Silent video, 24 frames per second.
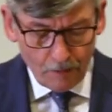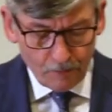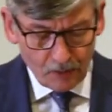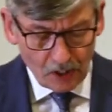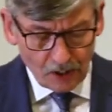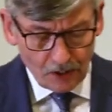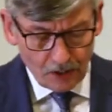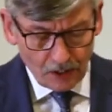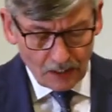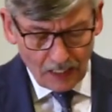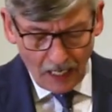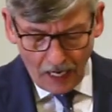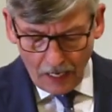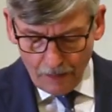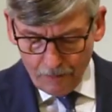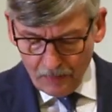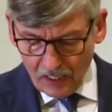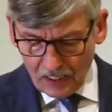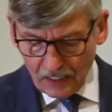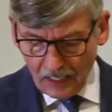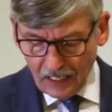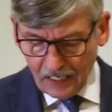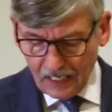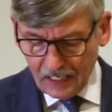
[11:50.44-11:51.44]

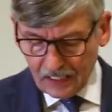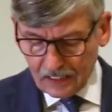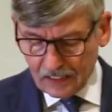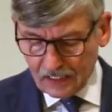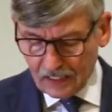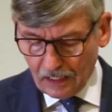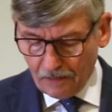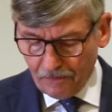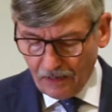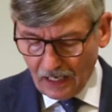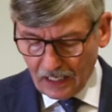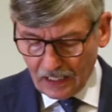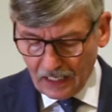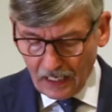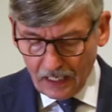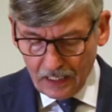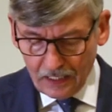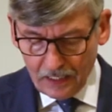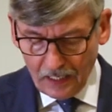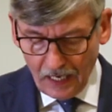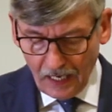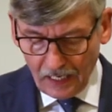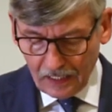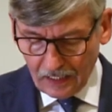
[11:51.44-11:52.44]
Przeczytajmy teraz
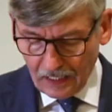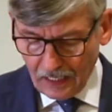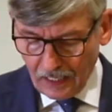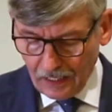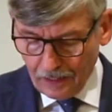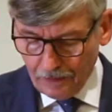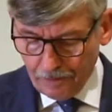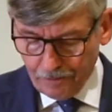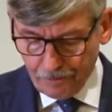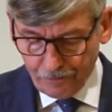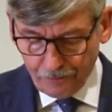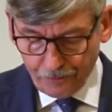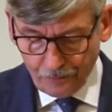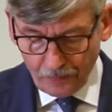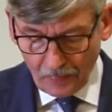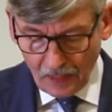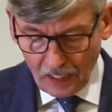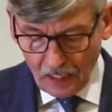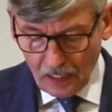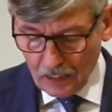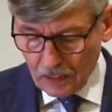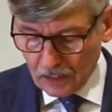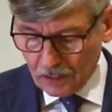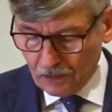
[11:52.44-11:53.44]
Ewangelii Jana
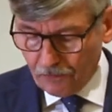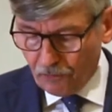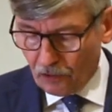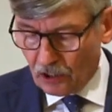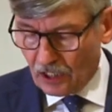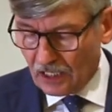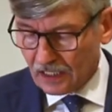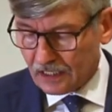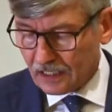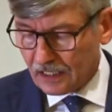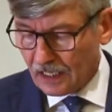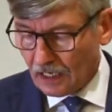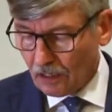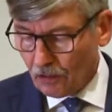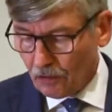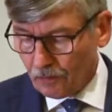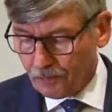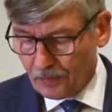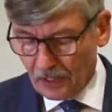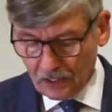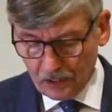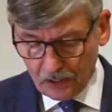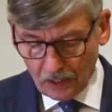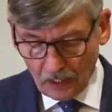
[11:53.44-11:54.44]
z
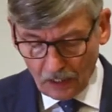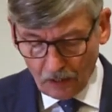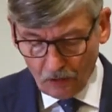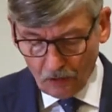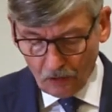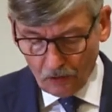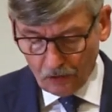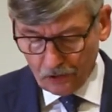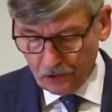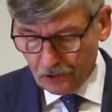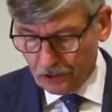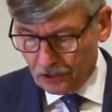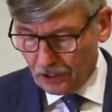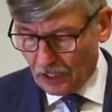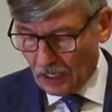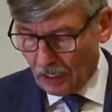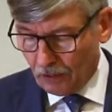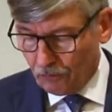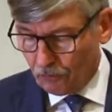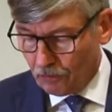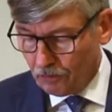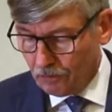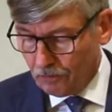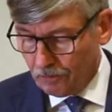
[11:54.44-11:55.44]
21
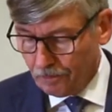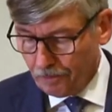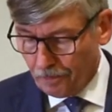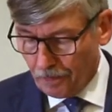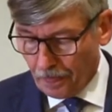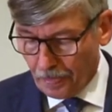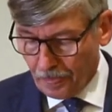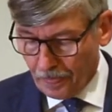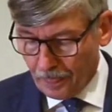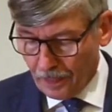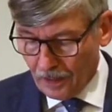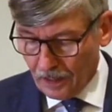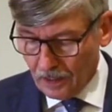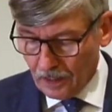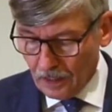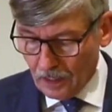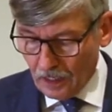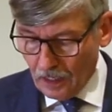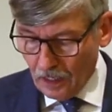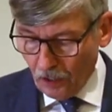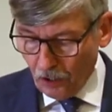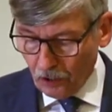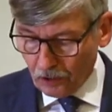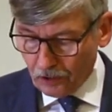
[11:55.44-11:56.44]
rozdziału
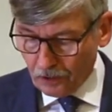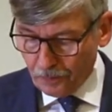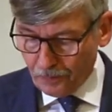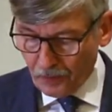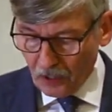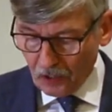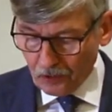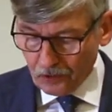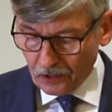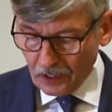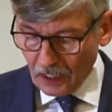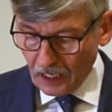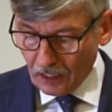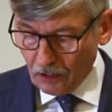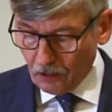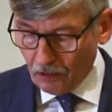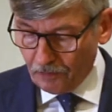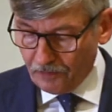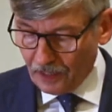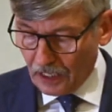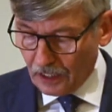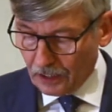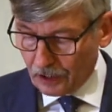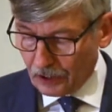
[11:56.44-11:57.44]
od 5
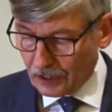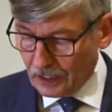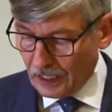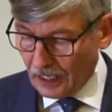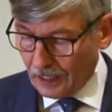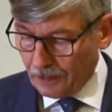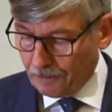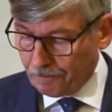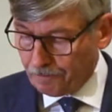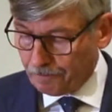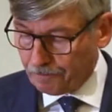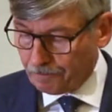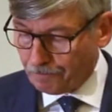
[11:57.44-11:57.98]
wiersza.